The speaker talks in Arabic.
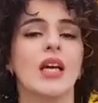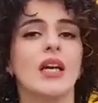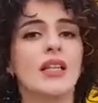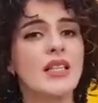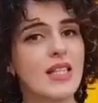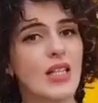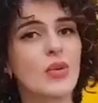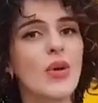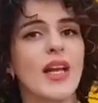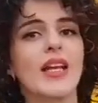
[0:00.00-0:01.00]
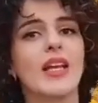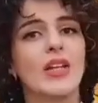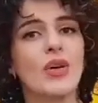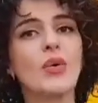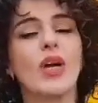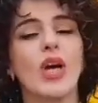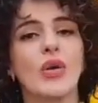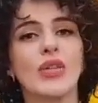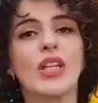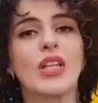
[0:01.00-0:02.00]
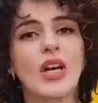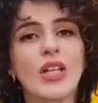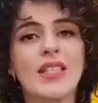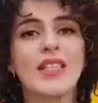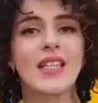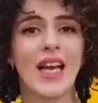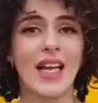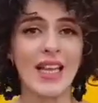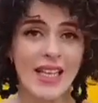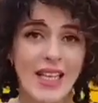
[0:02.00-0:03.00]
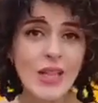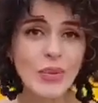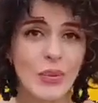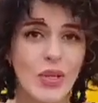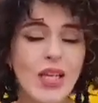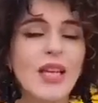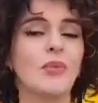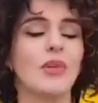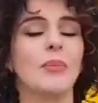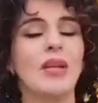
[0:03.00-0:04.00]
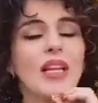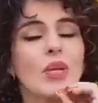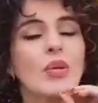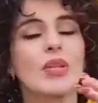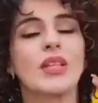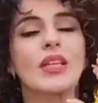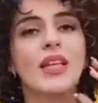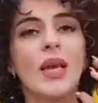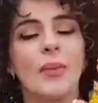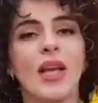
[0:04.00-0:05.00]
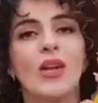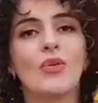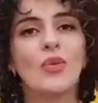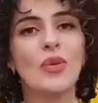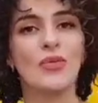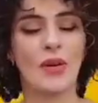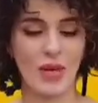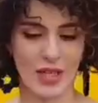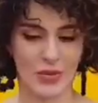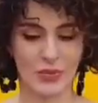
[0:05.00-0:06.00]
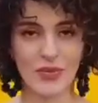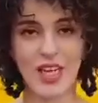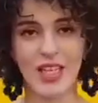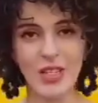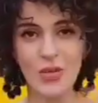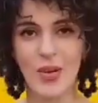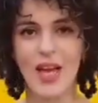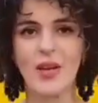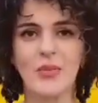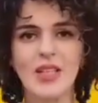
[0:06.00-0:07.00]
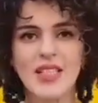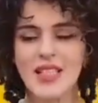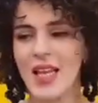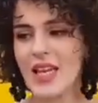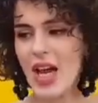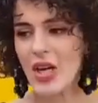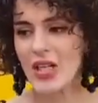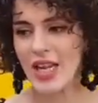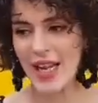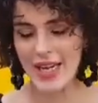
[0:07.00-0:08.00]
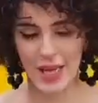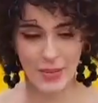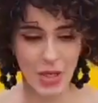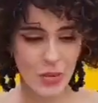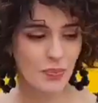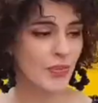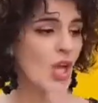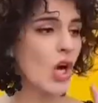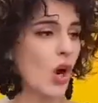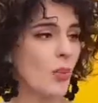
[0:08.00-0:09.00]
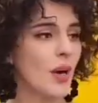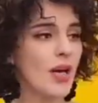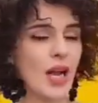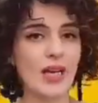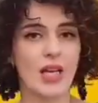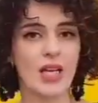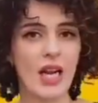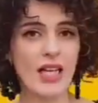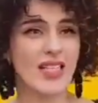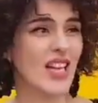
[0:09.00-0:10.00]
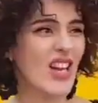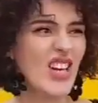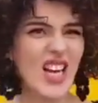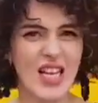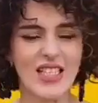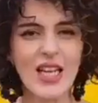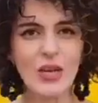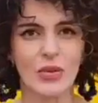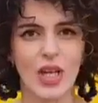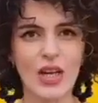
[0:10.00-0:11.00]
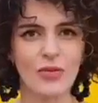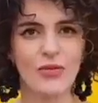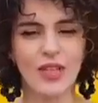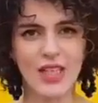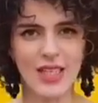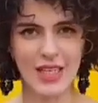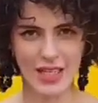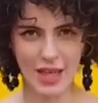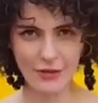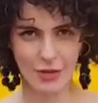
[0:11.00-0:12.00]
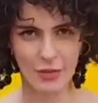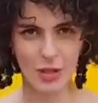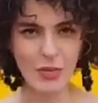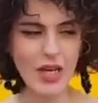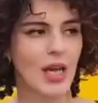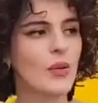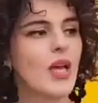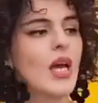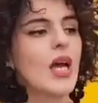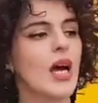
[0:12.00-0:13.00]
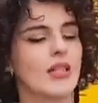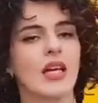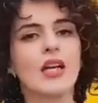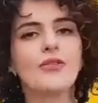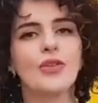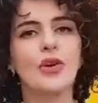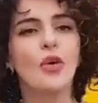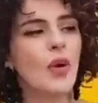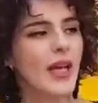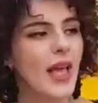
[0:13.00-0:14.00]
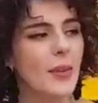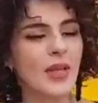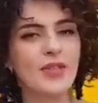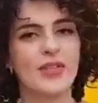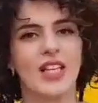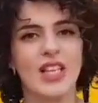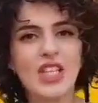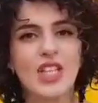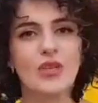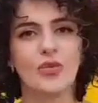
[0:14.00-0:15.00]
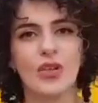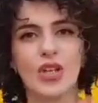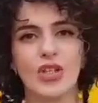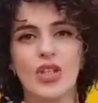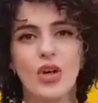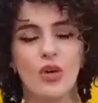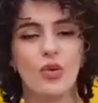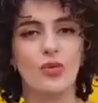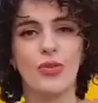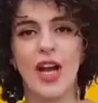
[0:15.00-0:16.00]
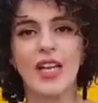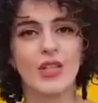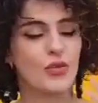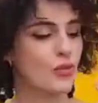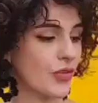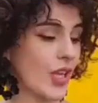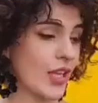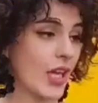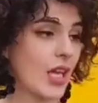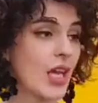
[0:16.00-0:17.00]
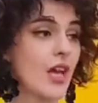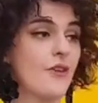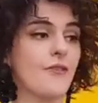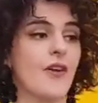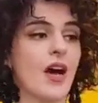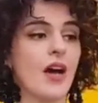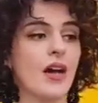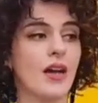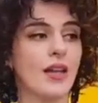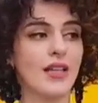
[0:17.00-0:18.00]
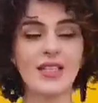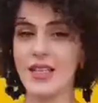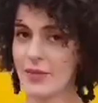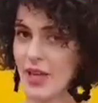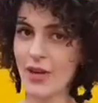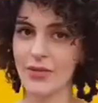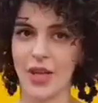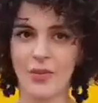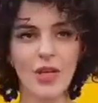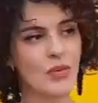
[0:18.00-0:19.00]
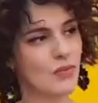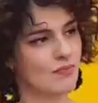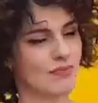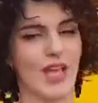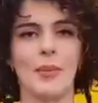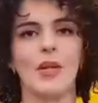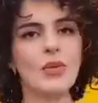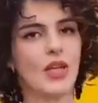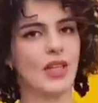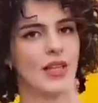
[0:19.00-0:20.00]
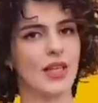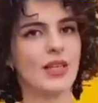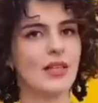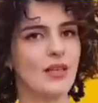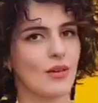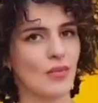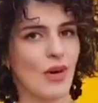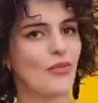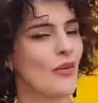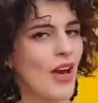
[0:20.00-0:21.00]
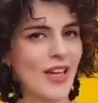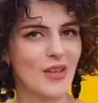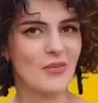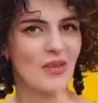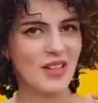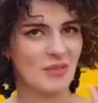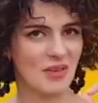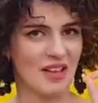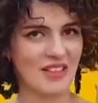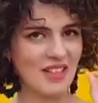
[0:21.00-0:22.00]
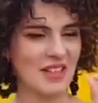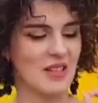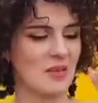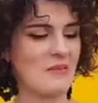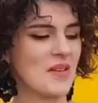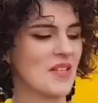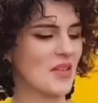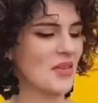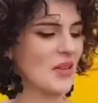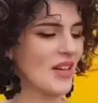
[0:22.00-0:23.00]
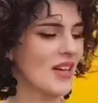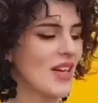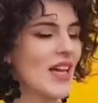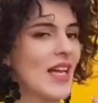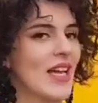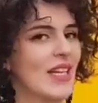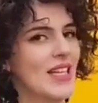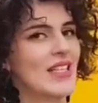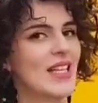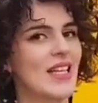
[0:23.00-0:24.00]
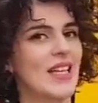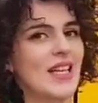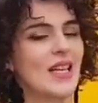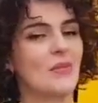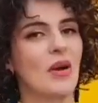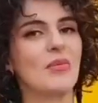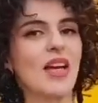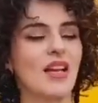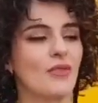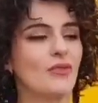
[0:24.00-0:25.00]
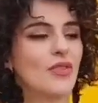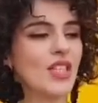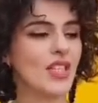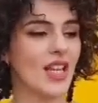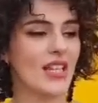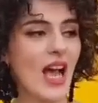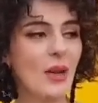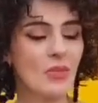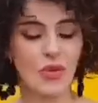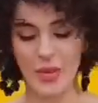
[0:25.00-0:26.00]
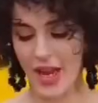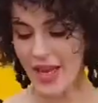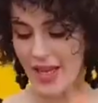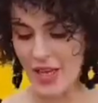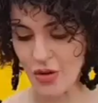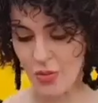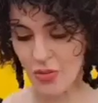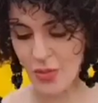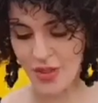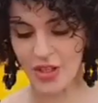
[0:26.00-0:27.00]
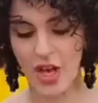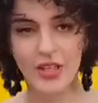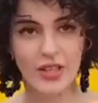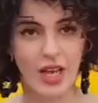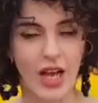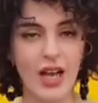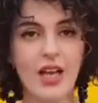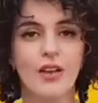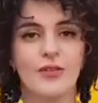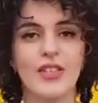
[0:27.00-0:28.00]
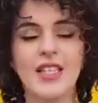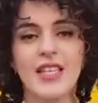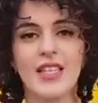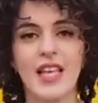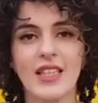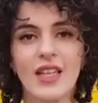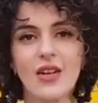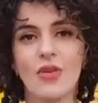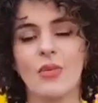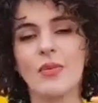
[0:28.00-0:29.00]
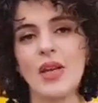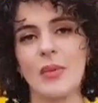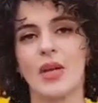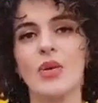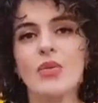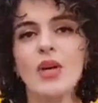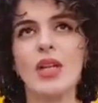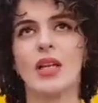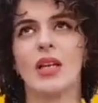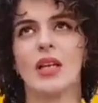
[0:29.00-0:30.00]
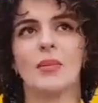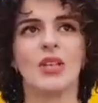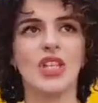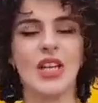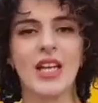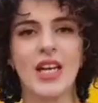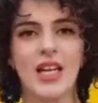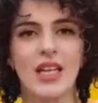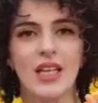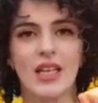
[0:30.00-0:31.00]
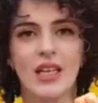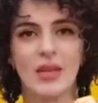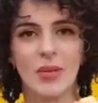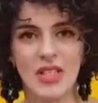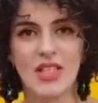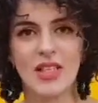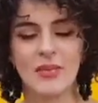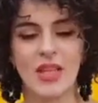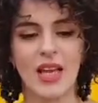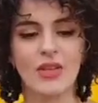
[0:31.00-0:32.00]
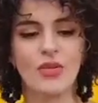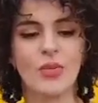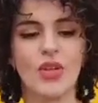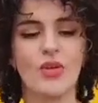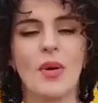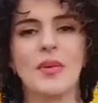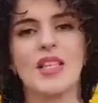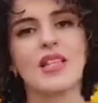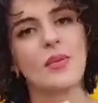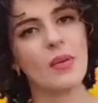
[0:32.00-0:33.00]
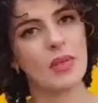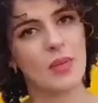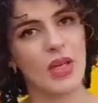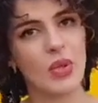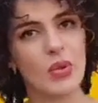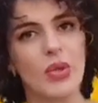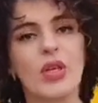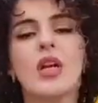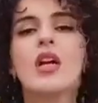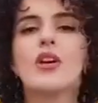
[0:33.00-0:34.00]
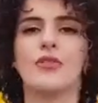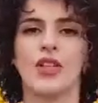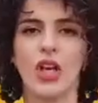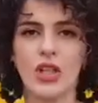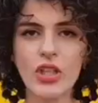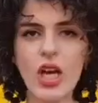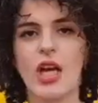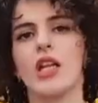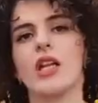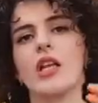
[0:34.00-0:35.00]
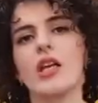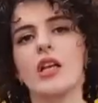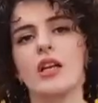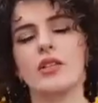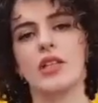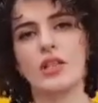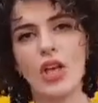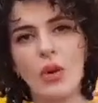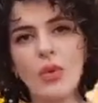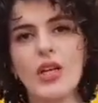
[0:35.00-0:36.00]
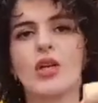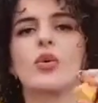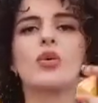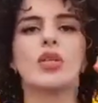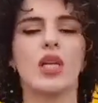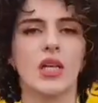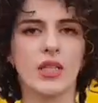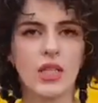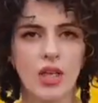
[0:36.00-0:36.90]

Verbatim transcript: نزلت له آية إن هو يحط اليقطين على جلده من كتر جماله وفوائده ركزوا معايا الماسك ده النهارده اللي هنعمله عبارة عن قرع العسل قرع العسل لو تعرفوه الناس اللي ليها في المطبخ قوي هتعرف إن هو جامد في تقشيره في تقطيعه في هرسه في كده فالناس اللي بتعرف تعمله تعمله جدا برافو عليهم هتبقى ست بيت شاطرة الناس اللي ما بيعرفوش يتعاملوا معاه يجيبوه متقطع في ستات اللي هم بيعملوا المشاريع البسيطه بتاعتهم ان هم مثلا تبقى بتبيع خضار فتقطع آه، تقور الكوسه